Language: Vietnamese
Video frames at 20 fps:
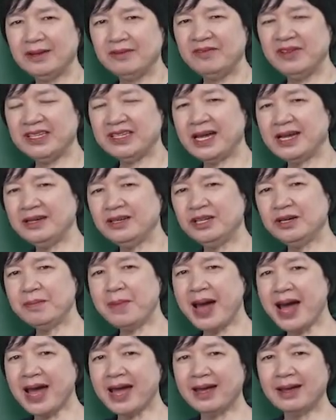Vị thần thứ
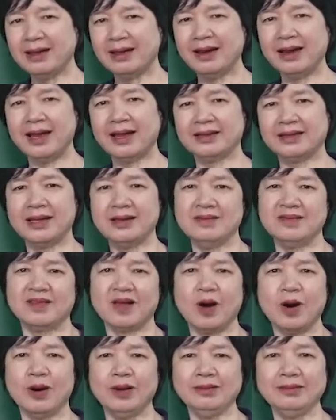ba là thần
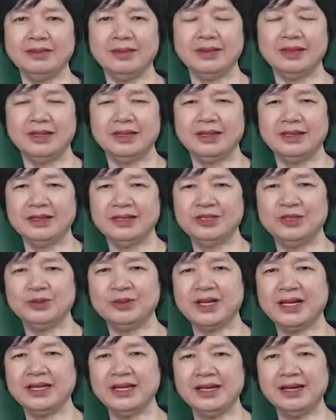gió. Thì
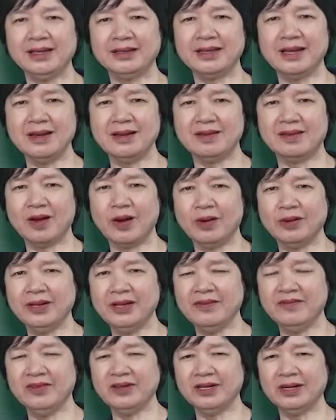chúng ta thấy là thần gió
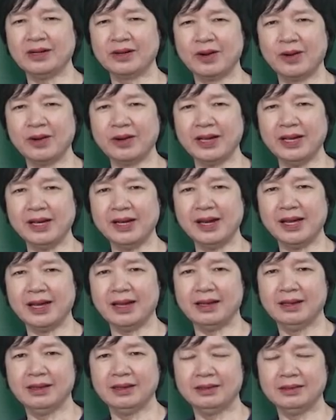thì vừa có cái
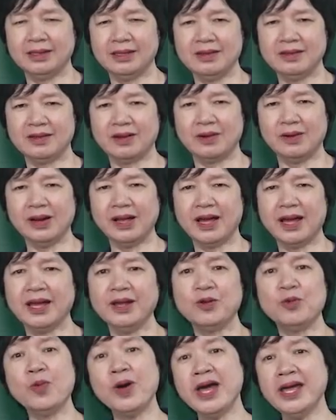là thần gió là
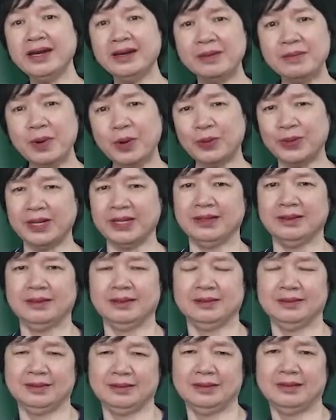hay quên là một này.
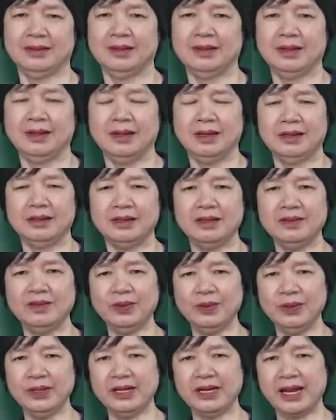Thế
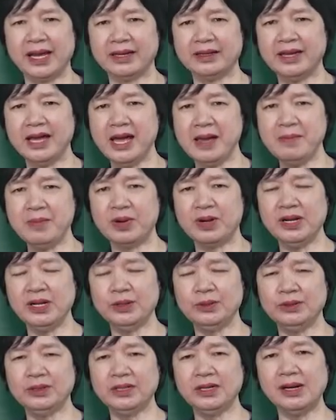rồi lại thêm một
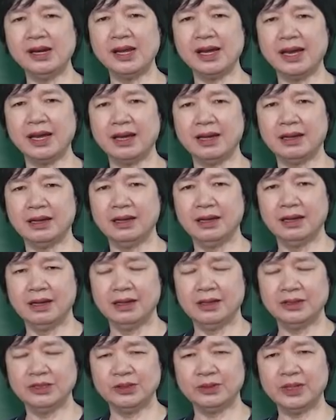điều nữa là
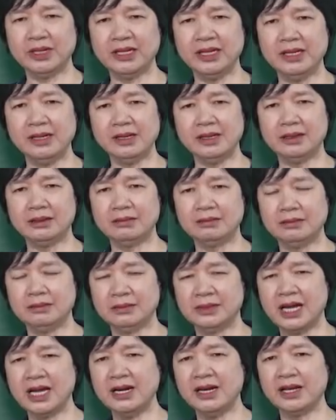chúng ta thấy là
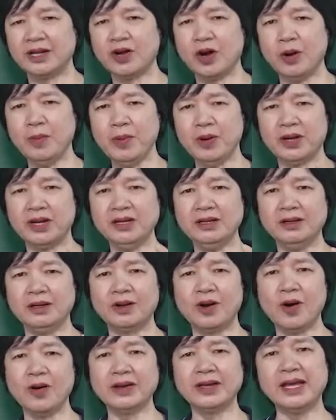thần lại có một cái
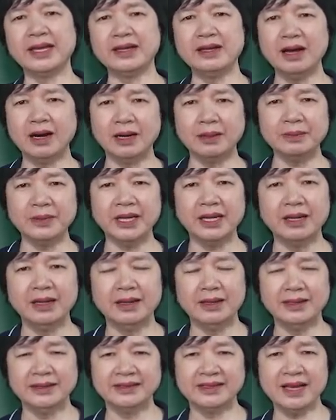đứa con nghịch ngợm này.
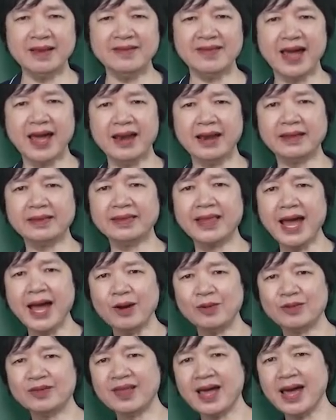Dân gian đã
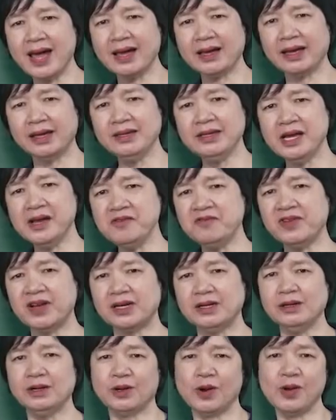tạo ra cái nhân
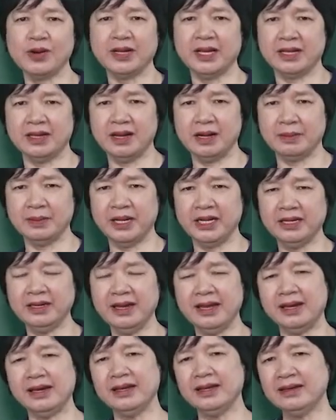vật đứa con nghịch ngợm ấy
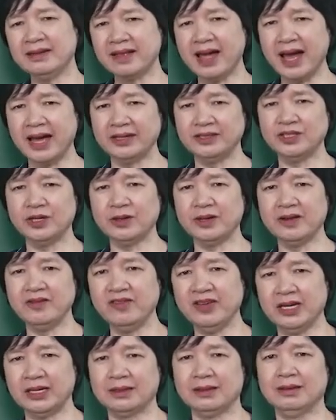để lý giải cho cái
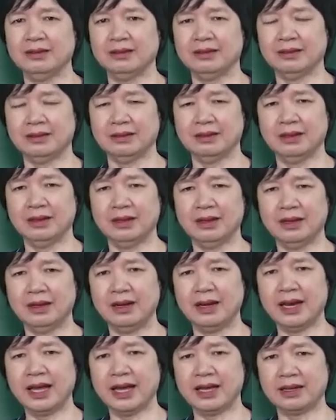việc
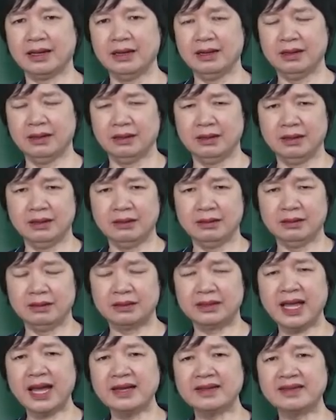là
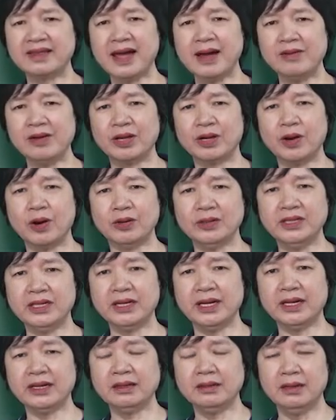tại sao lại có
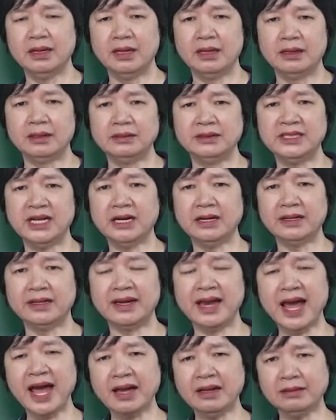những cái trời
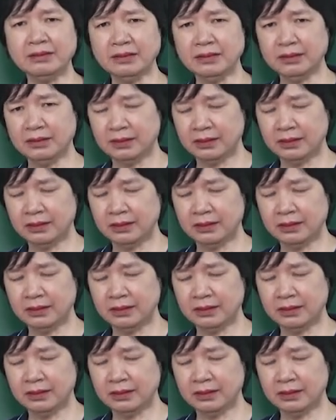đang